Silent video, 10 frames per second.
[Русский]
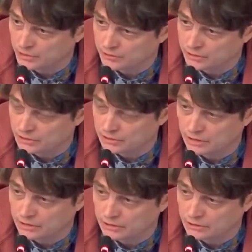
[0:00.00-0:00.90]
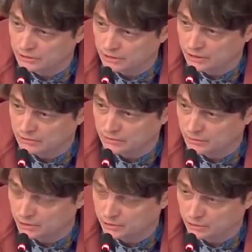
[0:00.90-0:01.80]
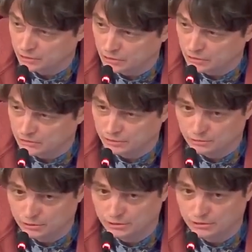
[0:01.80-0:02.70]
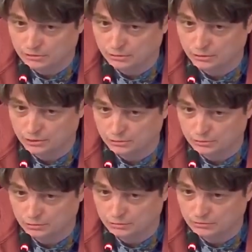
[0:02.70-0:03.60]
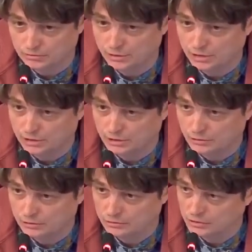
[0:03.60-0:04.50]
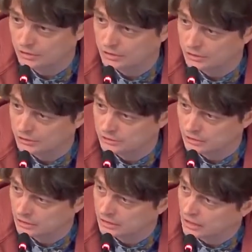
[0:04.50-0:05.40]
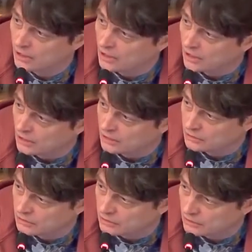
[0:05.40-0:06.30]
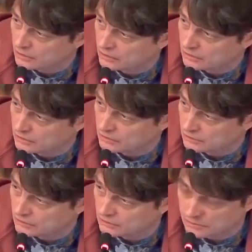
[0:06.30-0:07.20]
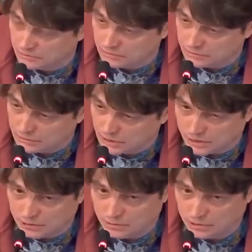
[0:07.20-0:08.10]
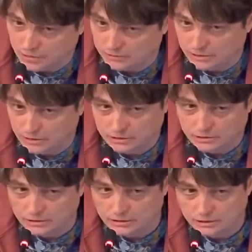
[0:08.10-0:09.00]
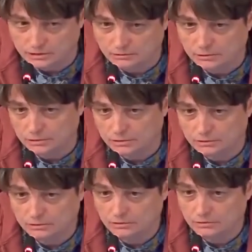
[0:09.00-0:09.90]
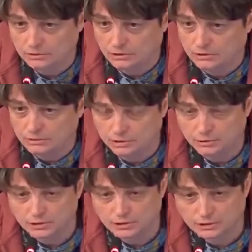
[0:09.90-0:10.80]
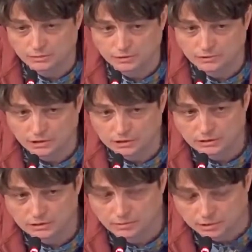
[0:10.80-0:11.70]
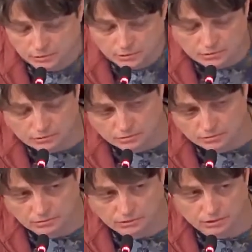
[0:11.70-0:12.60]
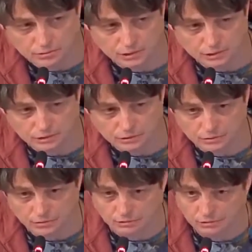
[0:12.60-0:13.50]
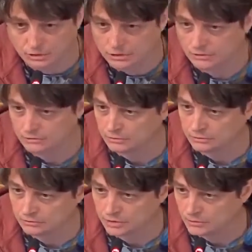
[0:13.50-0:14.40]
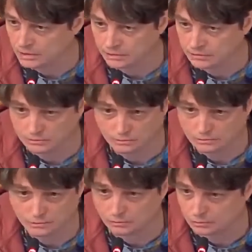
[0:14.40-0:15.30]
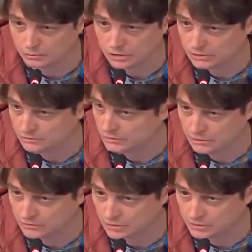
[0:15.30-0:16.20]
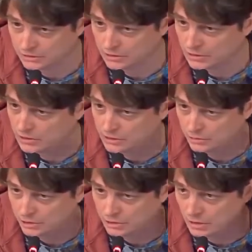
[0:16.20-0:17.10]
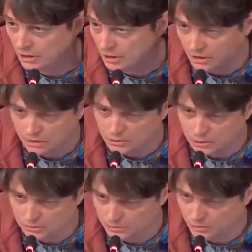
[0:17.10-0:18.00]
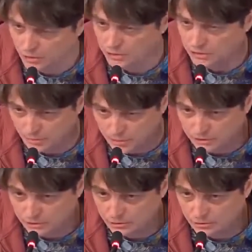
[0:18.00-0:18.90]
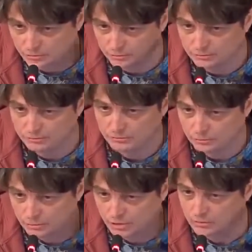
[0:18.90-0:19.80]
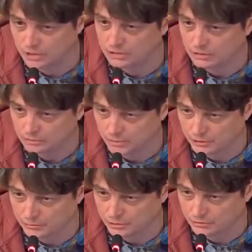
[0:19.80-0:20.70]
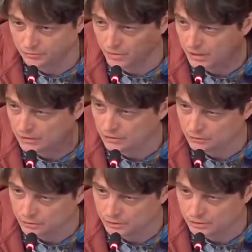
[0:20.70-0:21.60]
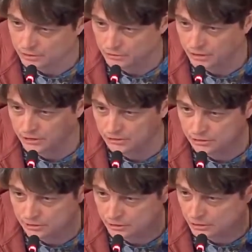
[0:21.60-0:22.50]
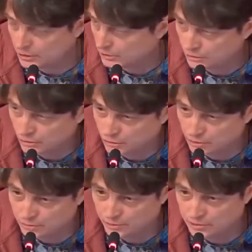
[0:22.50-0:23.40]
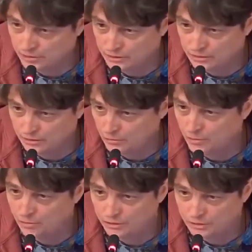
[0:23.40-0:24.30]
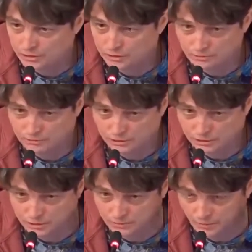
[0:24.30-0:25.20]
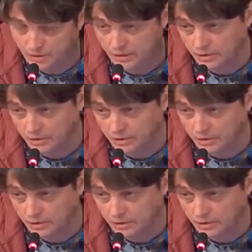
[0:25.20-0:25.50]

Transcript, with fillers: преподавать иностранные языки в обычных школах на сегодняшний день не существует. Вообще никакого, ни для каких целей. Это э, и раньше было профанацией, а сегодняшний день это бессмысленная профанация, поскольку вот коробочка, которая у нас у каждого в кармане, вот у каждого из нас в кармане такая коробочка, она уже больше ста пар языков туда-обратно переводит в порядке лучше, чем среднестатистический школьный преподаватель любого иностранного языка.